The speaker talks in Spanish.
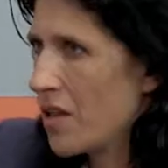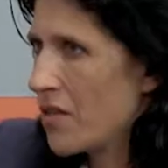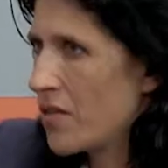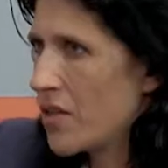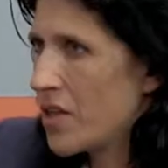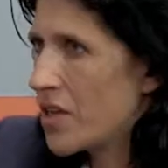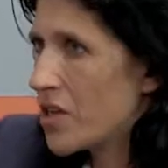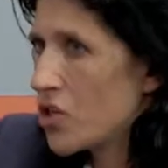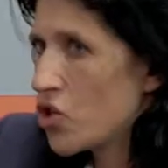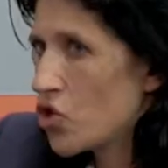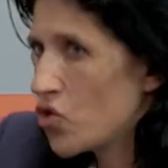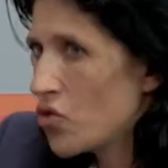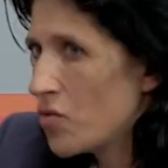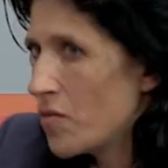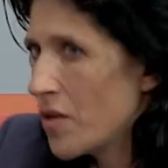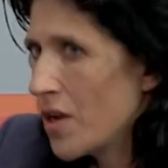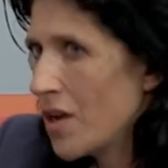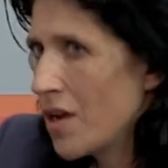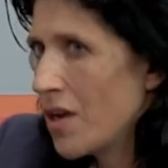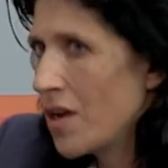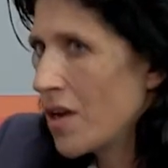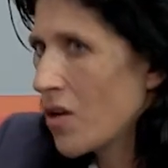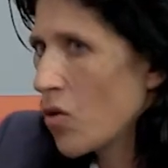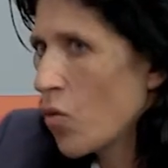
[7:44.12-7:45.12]
De hecho,
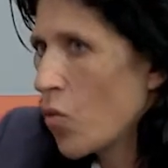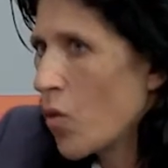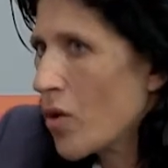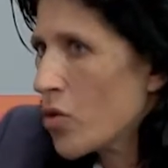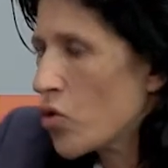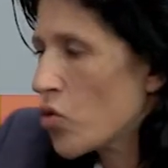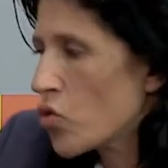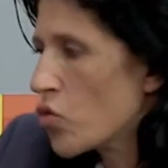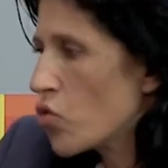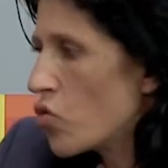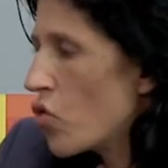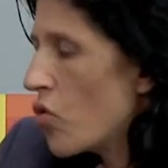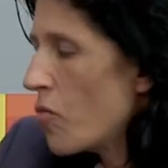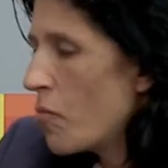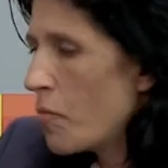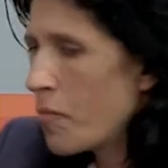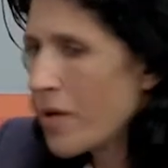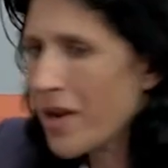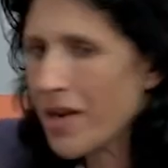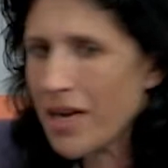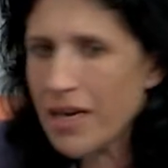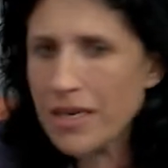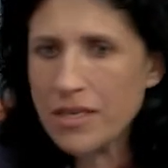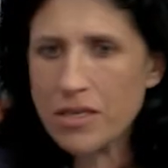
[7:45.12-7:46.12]
cuando tú
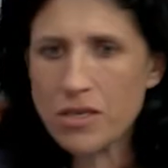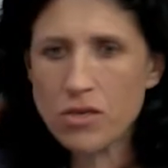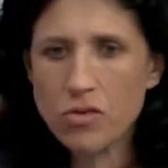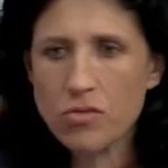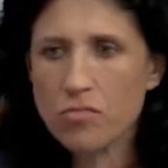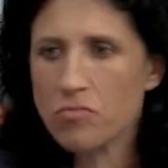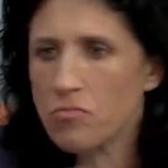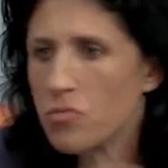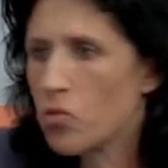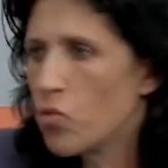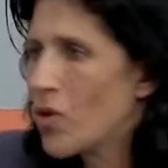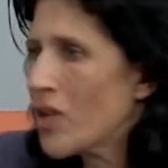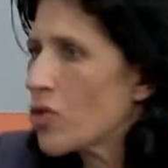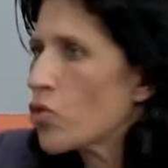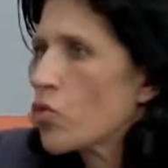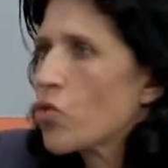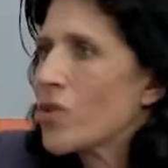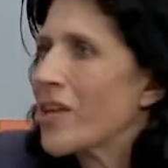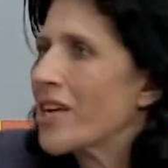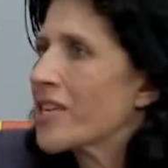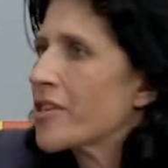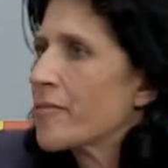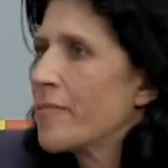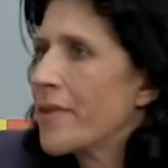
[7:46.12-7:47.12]
compras unas
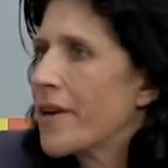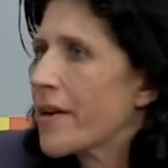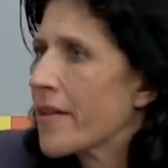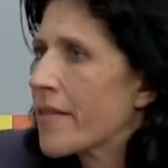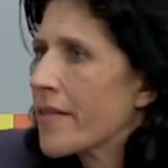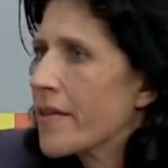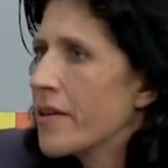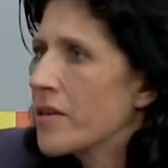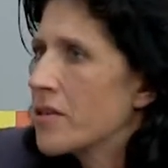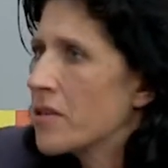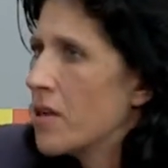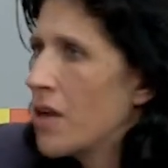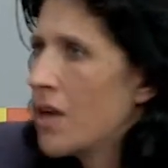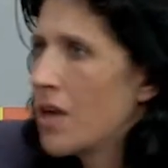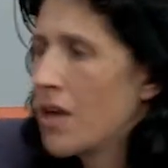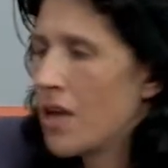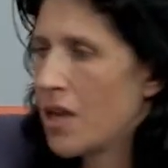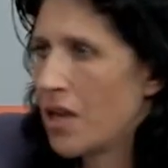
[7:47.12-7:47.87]
judías verdes,